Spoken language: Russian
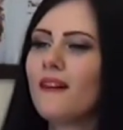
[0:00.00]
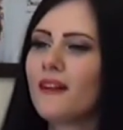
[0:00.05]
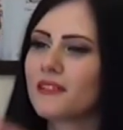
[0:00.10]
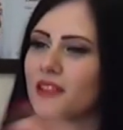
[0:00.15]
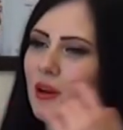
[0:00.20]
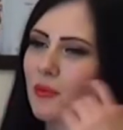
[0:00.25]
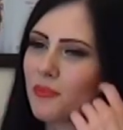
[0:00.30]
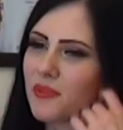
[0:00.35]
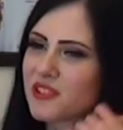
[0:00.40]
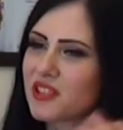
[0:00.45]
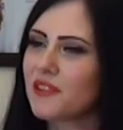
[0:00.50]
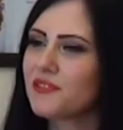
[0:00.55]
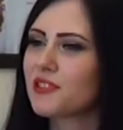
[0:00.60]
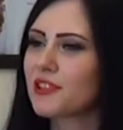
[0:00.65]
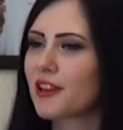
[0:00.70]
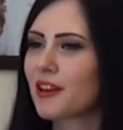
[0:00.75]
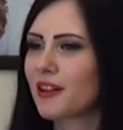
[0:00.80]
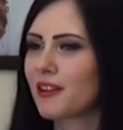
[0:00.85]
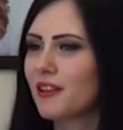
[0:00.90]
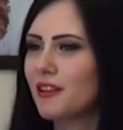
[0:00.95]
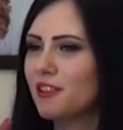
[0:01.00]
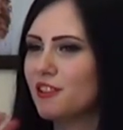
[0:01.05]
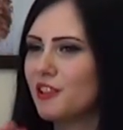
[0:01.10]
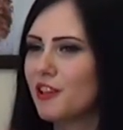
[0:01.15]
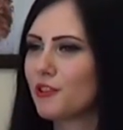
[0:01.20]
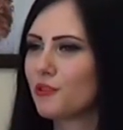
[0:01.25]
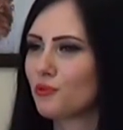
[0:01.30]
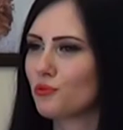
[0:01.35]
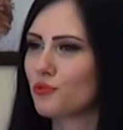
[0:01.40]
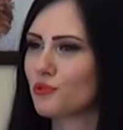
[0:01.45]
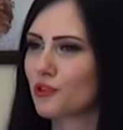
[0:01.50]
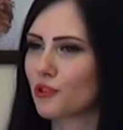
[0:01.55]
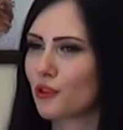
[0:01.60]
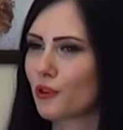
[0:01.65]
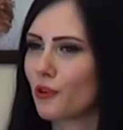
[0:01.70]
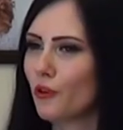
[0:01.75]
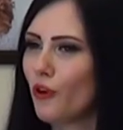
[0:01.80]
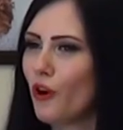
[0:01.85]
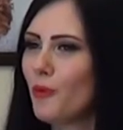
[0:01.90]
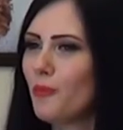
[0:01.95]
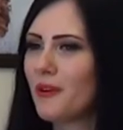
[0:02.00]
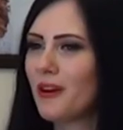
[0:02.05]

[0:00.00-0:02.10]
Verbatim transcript: там позавтракала, еду за рулем.